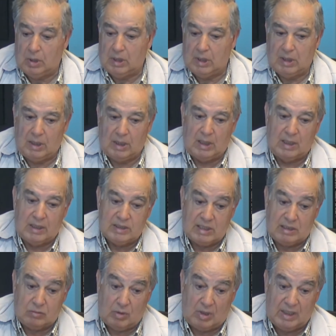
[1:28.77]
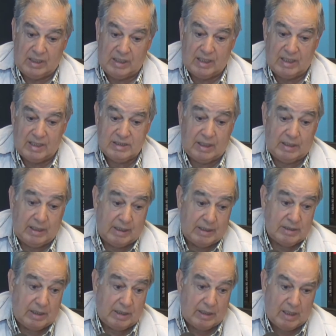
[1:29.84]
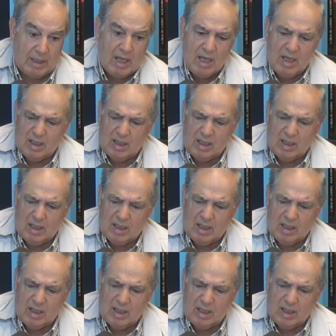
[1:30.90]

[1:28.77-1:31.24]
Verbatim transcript: la, la sexualidad, etcétera, etcétera,